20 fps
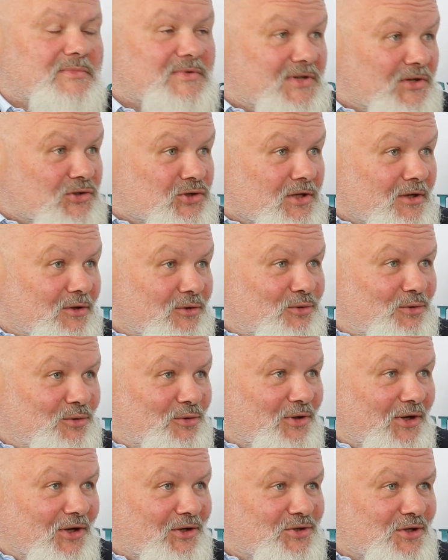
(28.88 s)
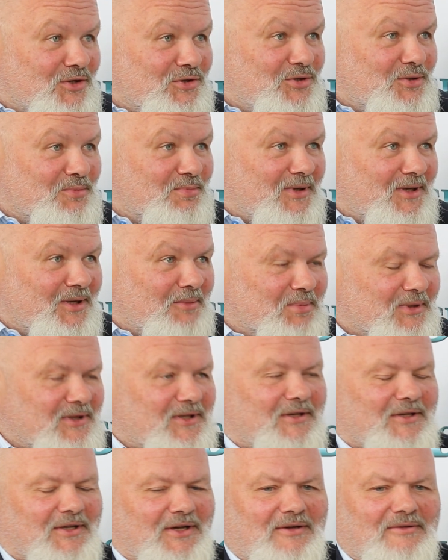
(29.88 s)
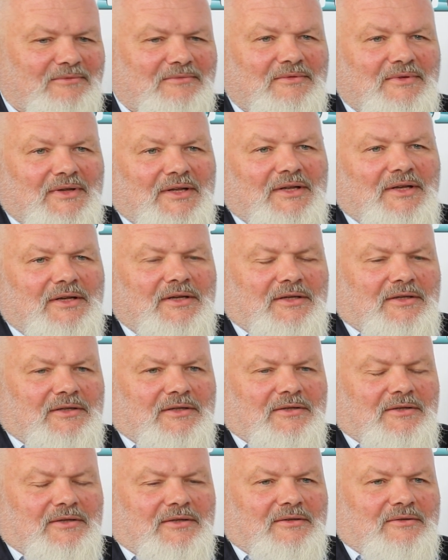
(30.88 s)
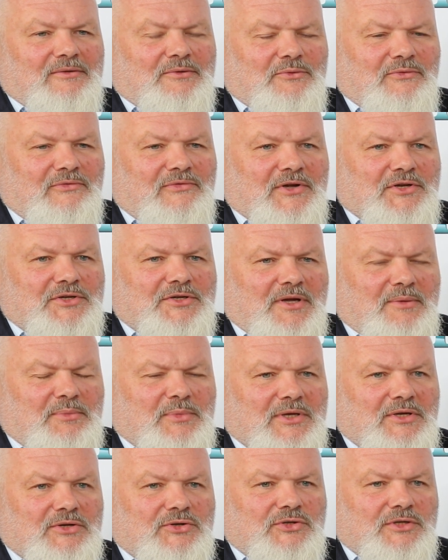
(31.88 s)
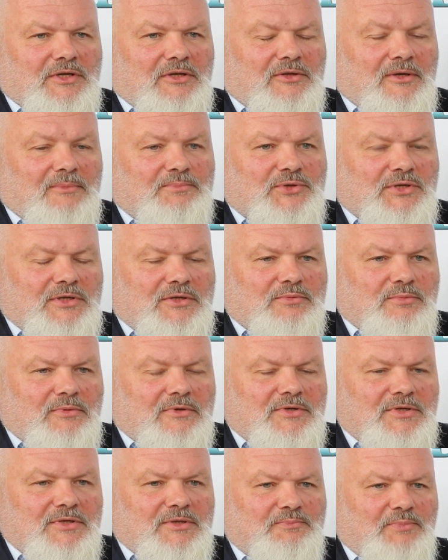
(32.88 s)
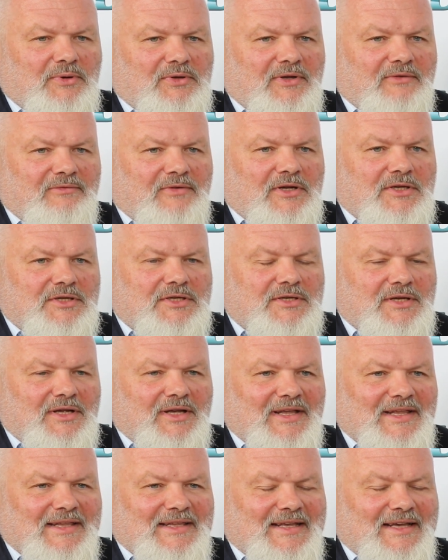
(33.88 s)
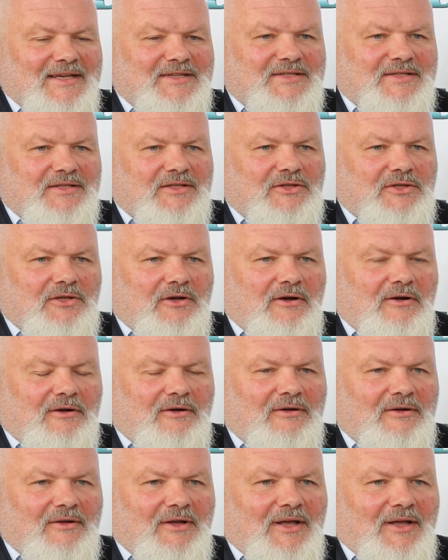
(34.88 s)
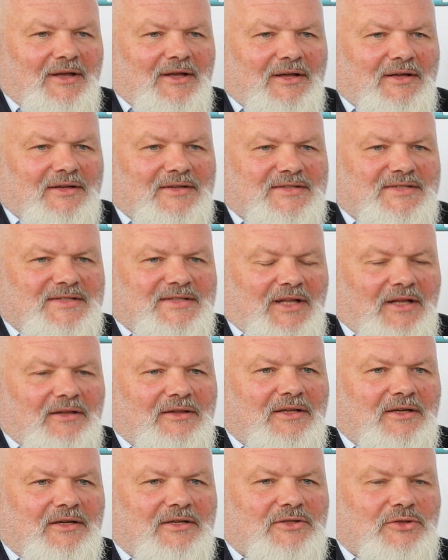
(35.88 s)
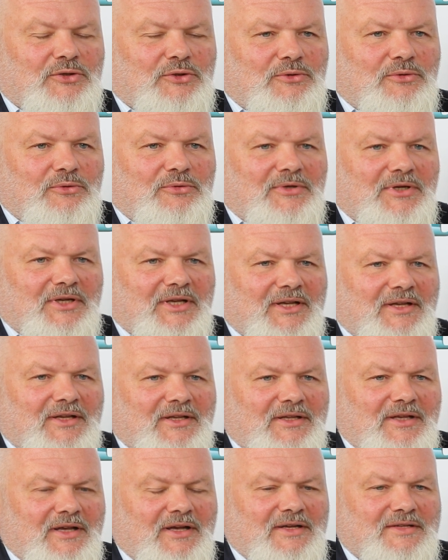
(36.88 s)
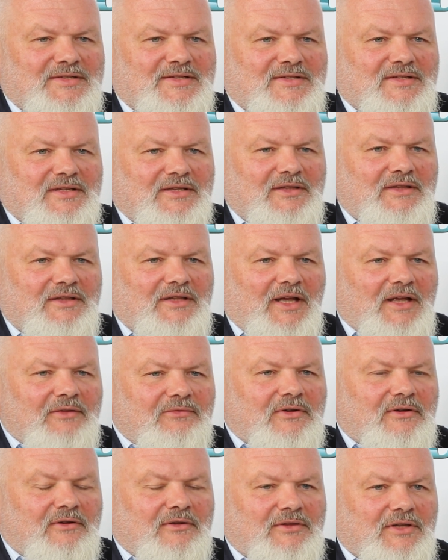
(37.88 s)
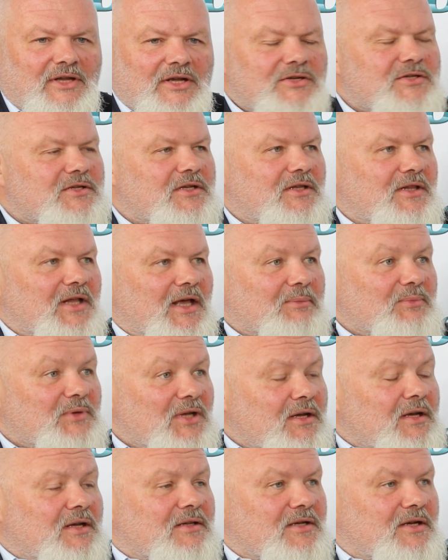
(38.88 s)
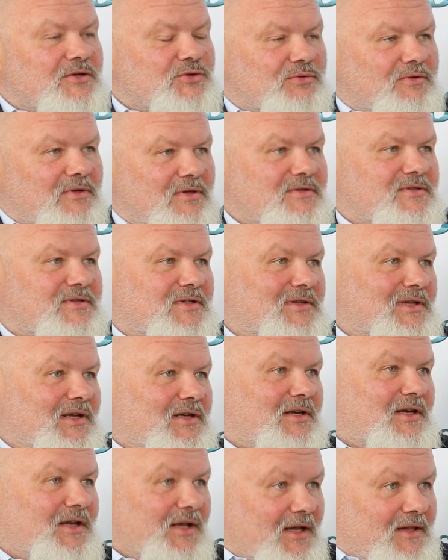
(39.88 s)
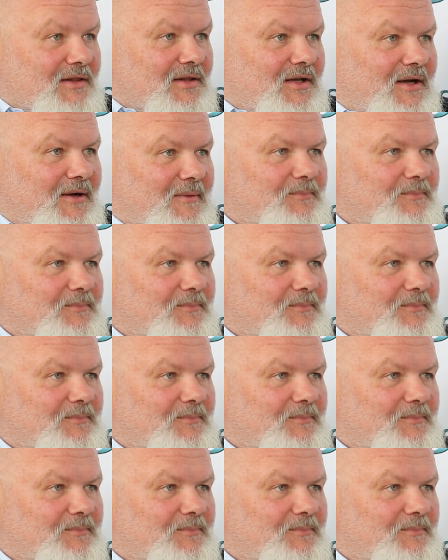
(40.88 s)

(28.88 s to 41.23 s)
Zacznę od drugiej części Pana pytania. E, uważamy, że to przyszłość, ponieważ jest to standard, który jest najwygodniejszy i najmniej angażujący dla klienta.